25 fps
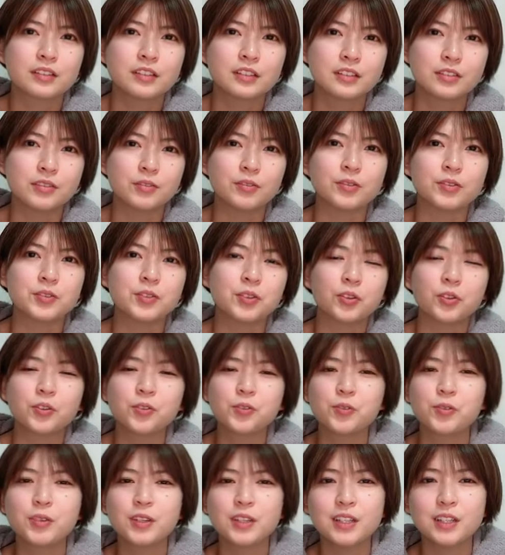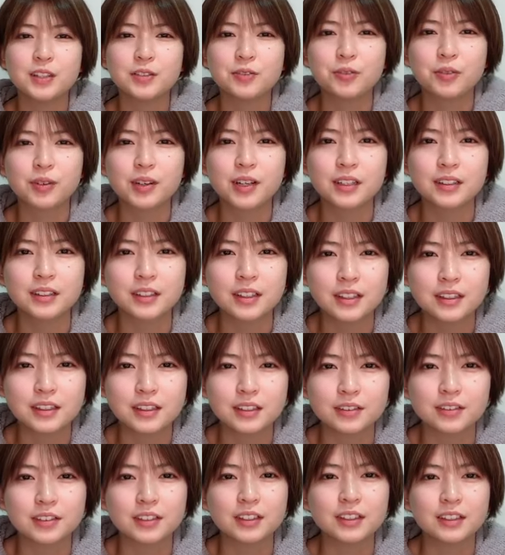そうそのノリに乗っかってき
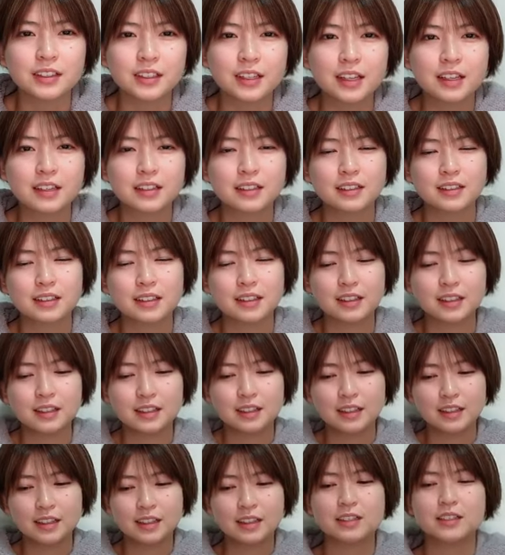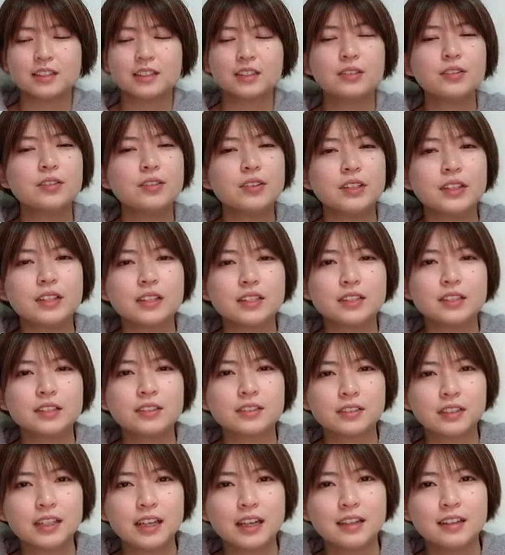てくれてねすごいです
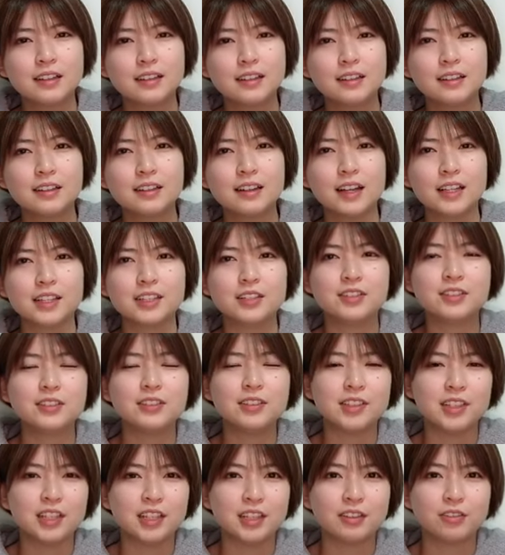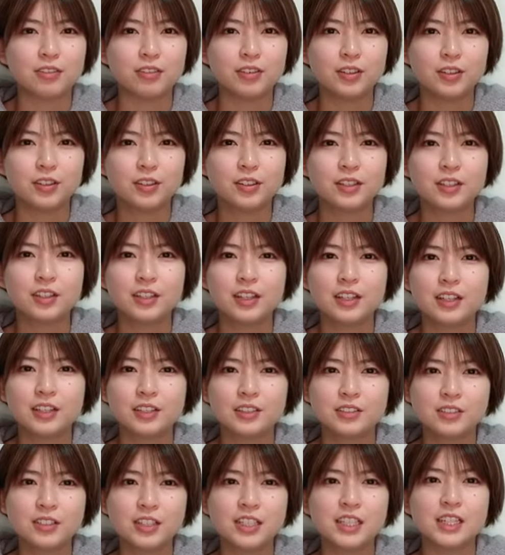よねあついにと
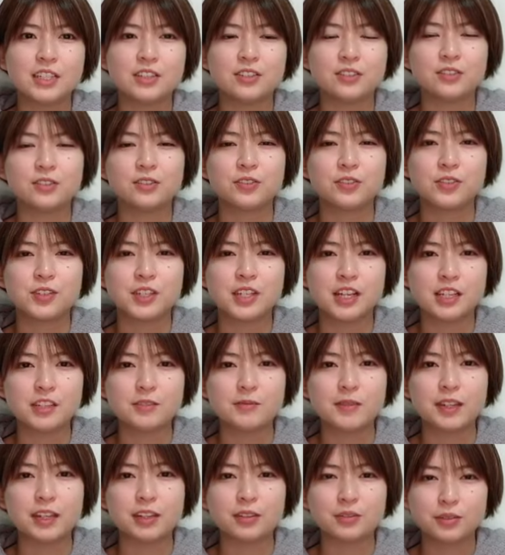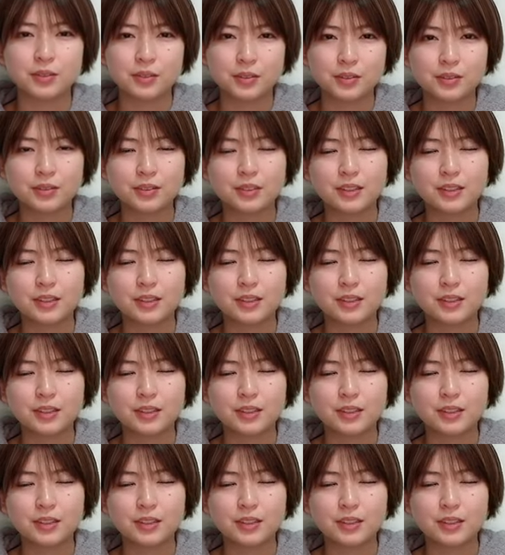ついに順応し始めてると